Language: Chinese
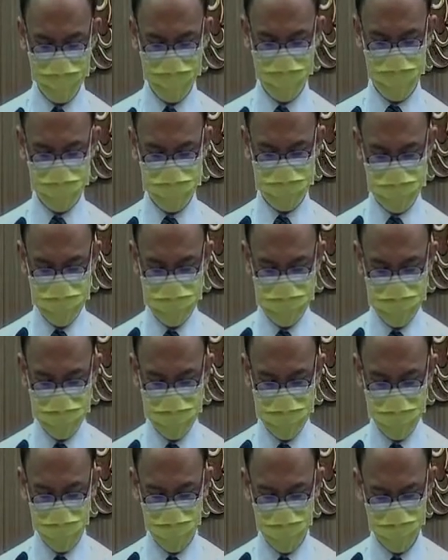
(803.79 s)
那今日
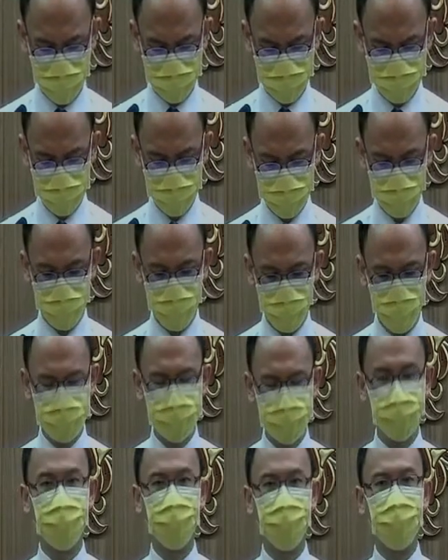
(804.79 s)
的我们，我们
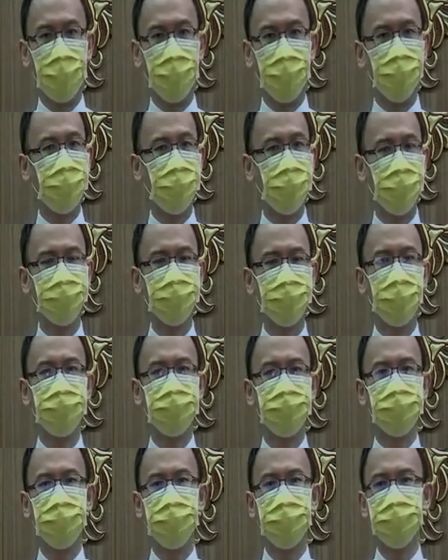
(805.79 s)
怎么来看待
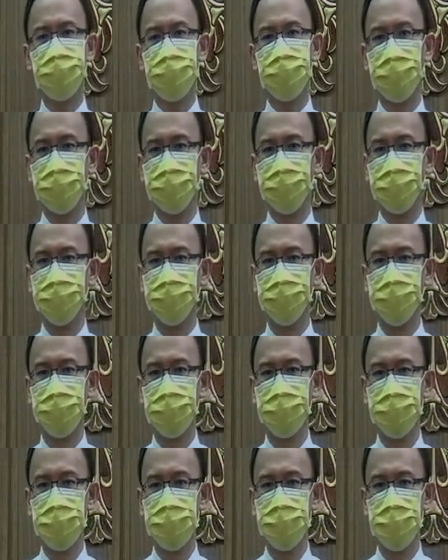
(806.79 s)
这一切呢？
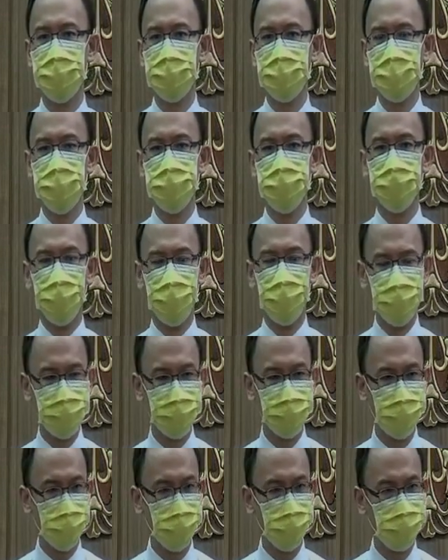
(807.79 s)
我们
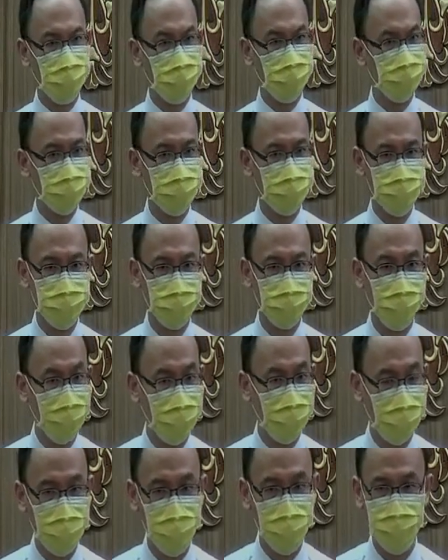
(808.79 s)
知道彼得走
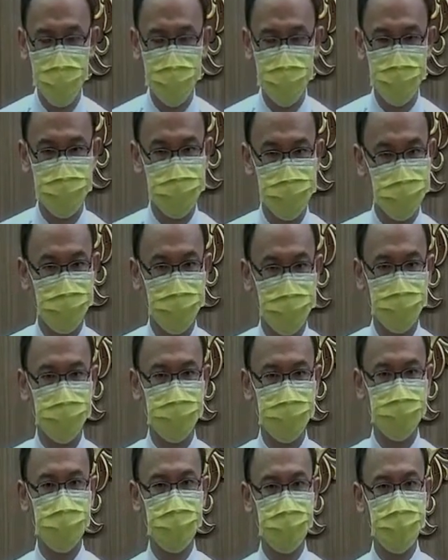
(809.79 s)
海面的时候，
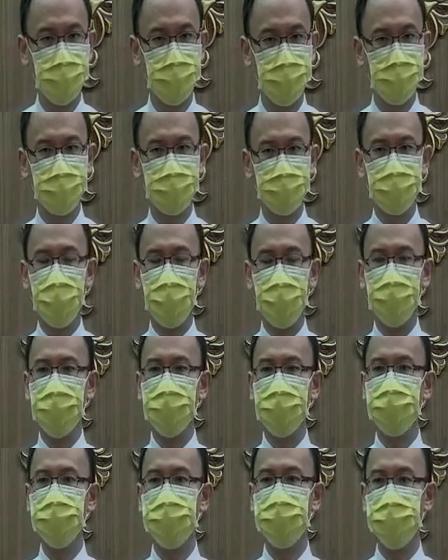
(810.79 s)
他
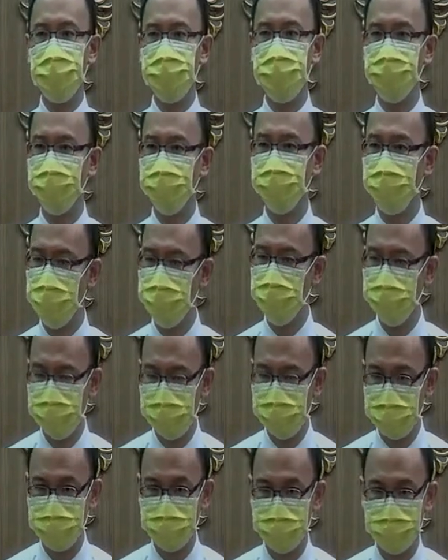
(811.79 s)
因见风
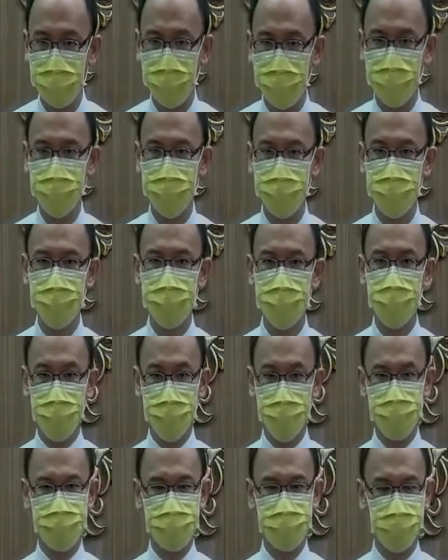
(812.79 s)
甚大
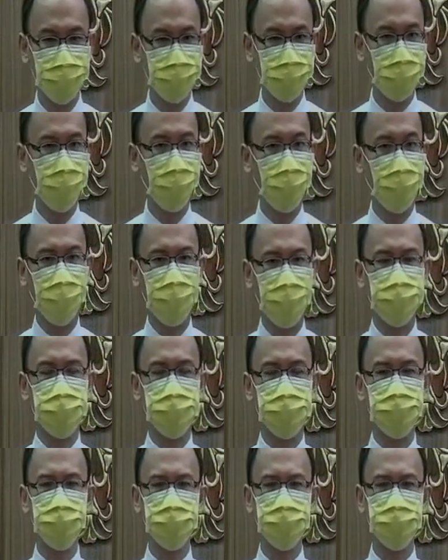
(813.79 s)
而沉到海中。